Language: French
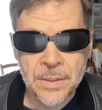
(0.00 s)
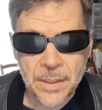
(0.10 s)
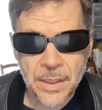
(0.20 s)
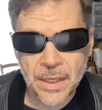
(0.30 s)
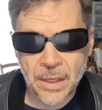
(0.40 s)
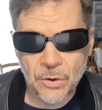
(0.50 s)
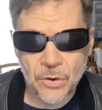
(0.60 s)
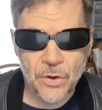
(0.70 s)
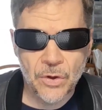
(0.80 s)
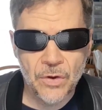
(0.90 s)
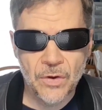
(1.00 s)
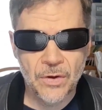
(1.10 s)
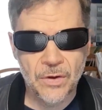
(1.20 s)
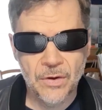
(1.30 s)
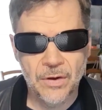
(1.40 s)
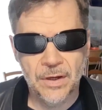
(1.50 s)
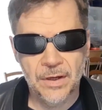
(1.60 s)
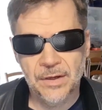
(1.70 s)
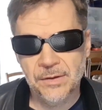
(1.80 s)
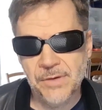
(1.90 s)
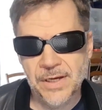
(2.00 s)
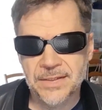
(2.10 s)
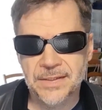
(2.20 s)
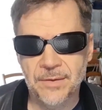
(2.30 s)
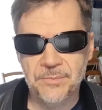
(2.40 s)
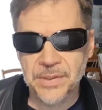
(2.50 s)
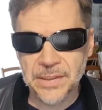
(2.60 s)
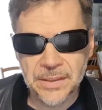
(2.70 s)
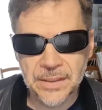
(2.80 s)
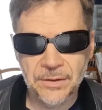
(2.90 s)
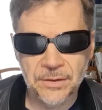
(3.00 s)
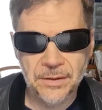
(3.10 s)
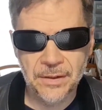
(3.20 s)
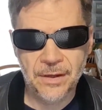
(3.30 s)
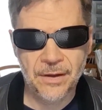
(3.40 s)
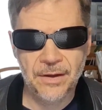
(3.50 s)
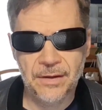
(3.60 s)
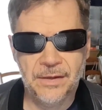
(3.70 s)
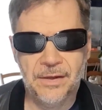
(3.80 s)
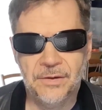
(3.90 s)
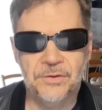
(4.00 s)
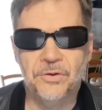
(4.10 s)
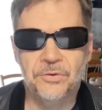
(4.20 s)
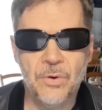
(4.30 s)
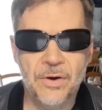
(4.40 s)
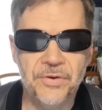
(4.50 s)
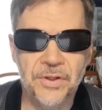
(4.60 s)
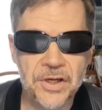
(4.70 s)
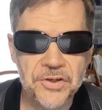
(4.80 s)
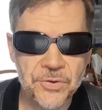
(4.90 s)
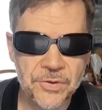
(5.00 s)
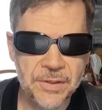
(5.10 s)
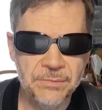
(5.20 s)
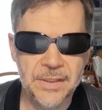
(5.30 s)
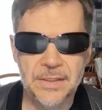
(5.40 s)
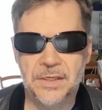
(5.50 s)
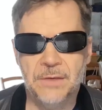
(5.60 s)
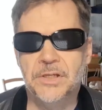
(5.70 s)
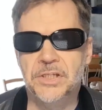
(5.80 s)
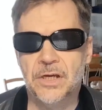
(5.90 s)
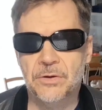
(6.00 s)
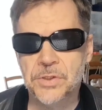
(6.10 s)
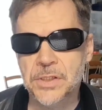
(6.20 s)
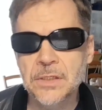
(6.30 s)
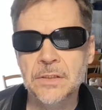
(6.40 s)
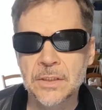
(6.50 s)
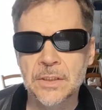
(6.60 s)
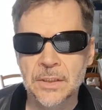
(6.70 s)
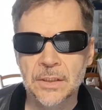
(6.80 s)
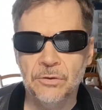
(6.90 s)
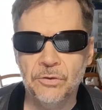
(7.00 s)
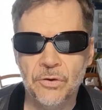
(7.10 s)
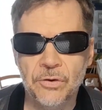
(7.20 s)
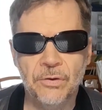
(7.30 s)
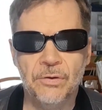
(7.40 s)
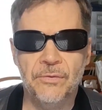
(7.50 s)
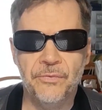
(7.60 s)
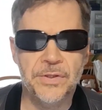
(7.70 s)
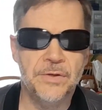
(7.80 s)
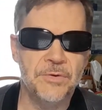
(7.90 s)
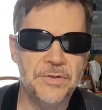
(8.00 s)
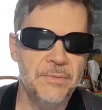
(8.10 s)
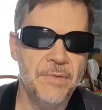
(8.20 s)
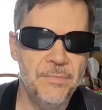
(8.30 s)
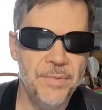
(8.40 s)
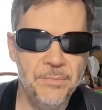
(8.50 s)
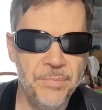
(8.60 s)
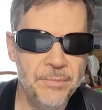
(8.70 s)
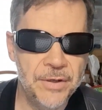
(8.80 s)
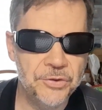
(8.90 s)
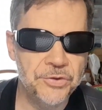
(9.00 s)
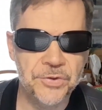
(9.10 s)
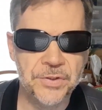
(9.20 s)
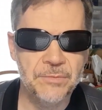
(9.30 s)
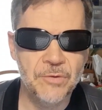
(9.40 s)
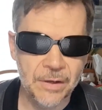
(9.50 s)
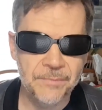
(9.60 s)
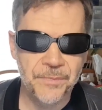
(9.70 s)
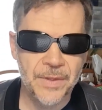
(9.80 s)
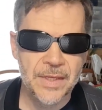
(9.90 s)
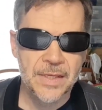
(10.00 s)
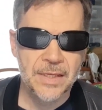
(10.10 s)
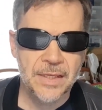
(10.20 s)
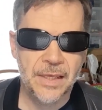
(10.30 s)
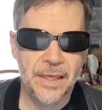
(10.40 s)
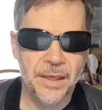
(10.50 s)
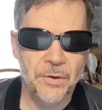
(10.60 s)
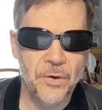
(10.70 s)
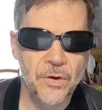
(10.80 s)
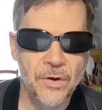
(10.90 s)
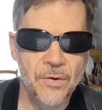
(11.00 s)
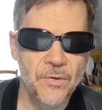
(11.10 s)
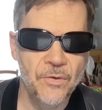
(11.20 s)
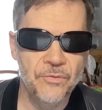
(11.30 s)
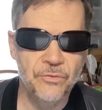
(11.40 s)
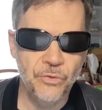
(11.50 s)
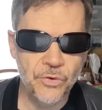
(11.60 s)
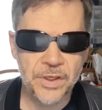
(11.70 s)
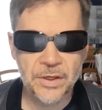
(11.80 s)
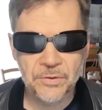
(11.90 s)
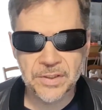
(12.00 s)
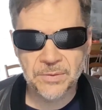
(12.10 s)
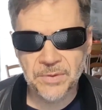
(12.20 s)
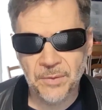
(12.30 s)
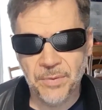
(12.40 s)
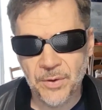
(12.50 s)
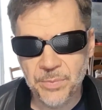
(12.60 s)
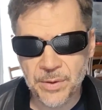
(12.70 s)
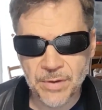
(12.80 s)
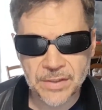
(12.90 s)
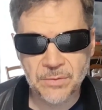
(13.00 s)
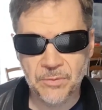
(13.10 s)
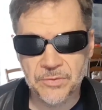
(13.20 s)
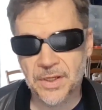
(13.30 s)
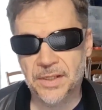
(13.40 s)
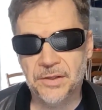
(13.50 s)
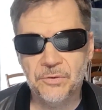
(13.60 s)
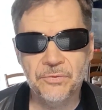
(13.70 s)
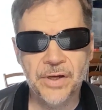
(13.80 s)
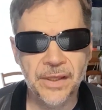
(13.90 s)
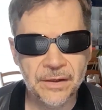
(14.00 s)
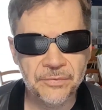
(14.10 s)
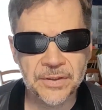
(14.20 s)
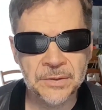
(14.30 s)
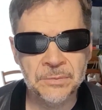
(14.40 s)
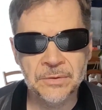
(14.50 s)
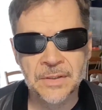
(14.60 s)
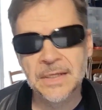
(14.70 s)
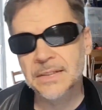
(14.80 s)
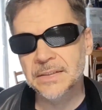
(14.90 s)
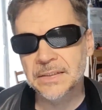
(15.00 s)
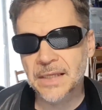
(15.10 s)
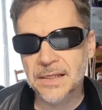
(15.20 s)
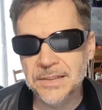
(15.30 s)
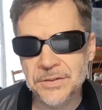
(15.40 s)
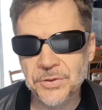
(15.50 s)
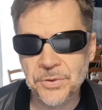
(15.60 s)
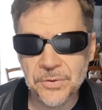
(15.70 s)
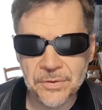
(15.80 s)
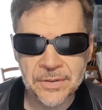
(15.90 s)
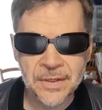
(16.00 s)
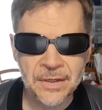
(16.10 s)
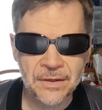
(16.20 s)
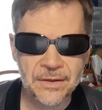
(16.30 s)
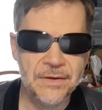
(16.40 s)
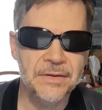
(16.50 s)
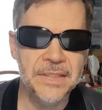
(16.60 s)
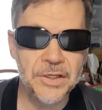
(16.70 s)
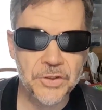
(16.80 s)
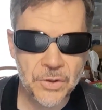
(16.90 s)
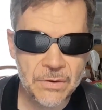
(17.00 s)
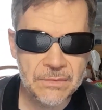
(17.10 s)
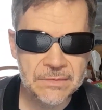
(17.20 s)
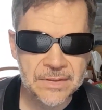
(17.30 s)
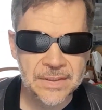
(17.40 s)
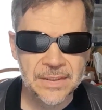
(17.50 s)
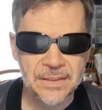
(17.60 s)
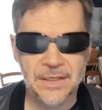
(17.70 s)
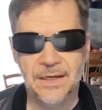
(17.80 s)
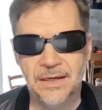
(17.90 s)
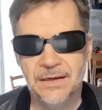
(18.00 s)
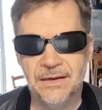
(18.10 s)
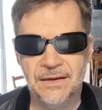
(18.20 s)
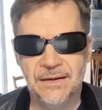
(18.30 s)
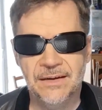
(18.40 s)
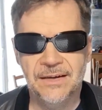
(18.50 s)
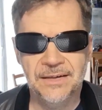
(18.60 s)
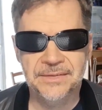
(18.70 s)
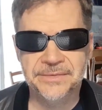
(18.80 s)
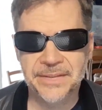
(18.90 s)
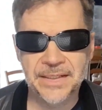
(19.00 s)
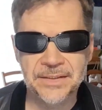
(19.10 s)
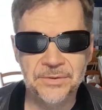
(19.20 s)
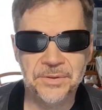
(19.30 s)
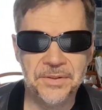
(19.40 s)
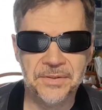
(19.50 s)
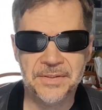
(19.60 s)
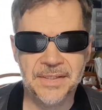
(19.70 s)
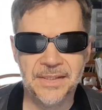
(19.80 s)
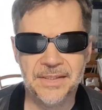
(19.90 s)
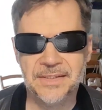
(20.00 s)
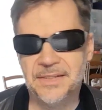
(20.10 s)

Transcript: Et bah, c'est un pays, un endroit, enfin une région qui m'est chère aussi. Donc effectivement, ça me rappelle pas mal de choses à moi. Et euh, vous qui connaissez peut-être pas le Pays Basque, vous allez découvrir effectivement des traditions, euh, des gens. Euh, voilà, donc euh, c'est